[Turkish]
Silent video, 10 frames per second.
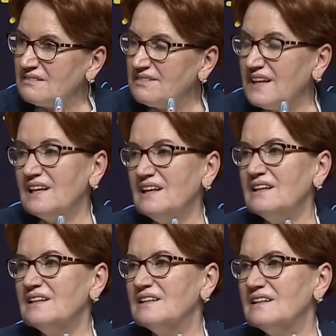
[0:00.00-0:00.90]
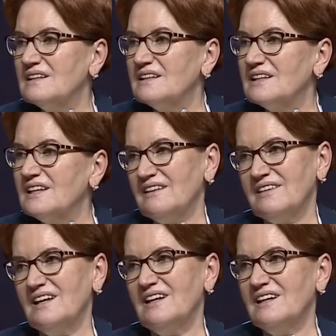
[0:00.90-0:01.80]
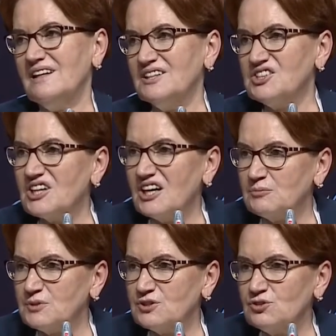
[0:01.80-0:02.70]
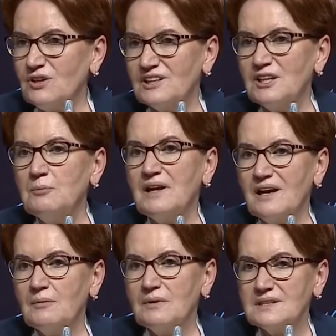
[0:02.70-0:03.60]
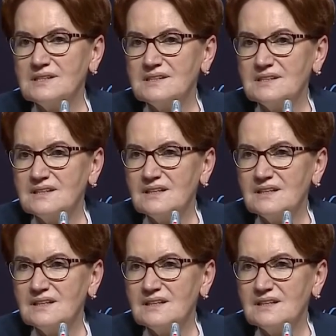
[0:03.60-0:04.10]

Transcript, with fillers: ve kendileriyle çıkarmış. Şu anda beraberiz.